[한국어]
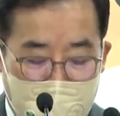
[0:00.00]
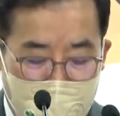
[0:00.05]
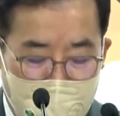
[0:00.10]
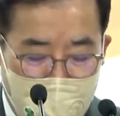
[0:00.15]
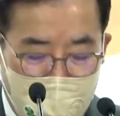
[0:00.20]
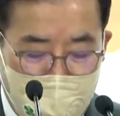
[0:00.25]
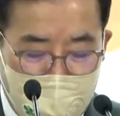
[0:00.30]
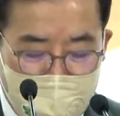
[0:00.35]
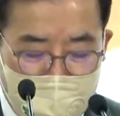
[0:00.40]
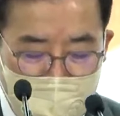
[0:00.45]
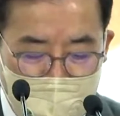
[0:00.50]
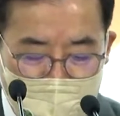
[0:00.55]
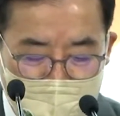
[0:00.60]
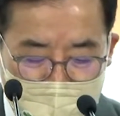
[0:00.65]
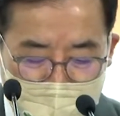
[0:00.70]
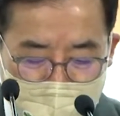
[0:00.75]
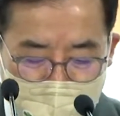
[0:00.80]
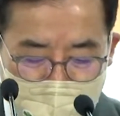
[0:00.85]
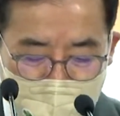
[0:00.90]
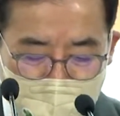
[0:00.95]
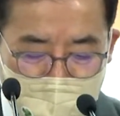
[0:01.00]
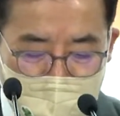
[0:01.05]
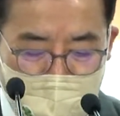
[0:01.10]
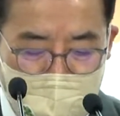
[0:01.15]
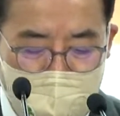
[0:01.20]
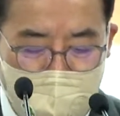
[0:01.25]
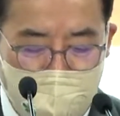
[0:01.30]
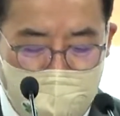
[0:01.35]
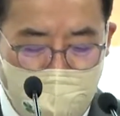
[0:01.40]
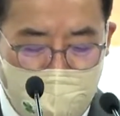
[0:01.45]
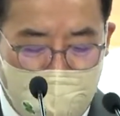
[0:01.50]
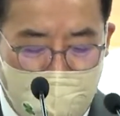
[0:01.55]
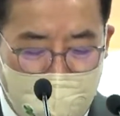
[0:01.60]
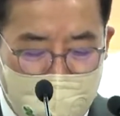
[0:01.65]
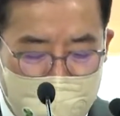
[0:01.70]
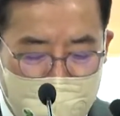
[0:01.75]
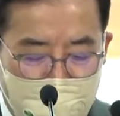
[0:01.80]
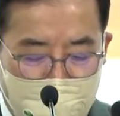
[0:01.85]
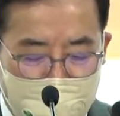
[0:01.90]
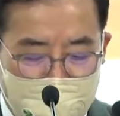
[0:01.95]
2016년 미국
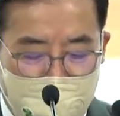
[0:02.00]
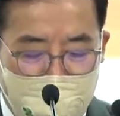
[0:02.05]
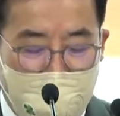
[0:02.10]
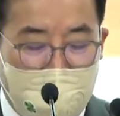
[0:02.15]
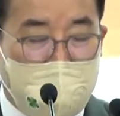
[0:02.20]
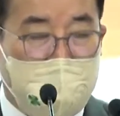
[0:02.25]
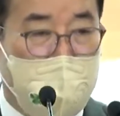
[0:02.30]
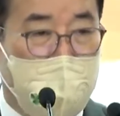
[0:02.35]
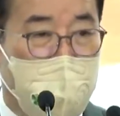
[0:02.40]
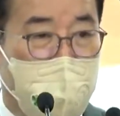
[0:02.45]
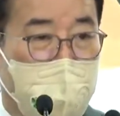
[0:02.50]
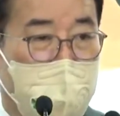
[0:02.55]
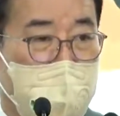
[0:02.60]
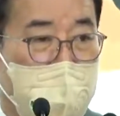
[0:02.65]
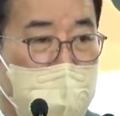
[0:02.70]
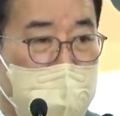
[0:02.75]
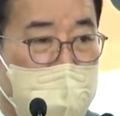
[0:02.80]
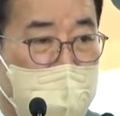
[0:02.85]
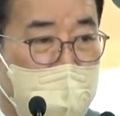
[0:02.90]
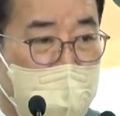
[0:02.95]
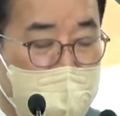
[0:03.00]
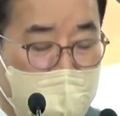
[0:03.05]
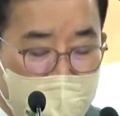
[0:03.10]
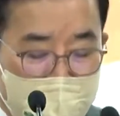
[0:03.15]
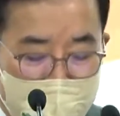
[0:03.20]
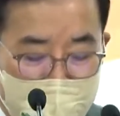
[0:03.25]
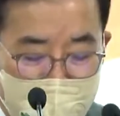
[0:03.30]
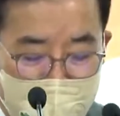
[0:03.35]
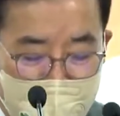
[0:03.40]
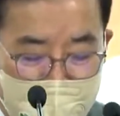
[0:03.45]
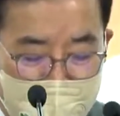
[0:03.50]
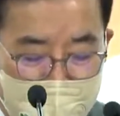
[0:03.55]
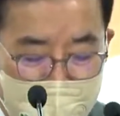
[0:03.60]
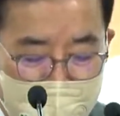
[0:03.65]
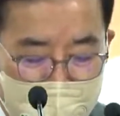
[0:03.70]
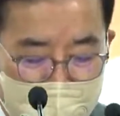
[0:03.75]
대선에서 가짜 뉴스가 창궐했습니다.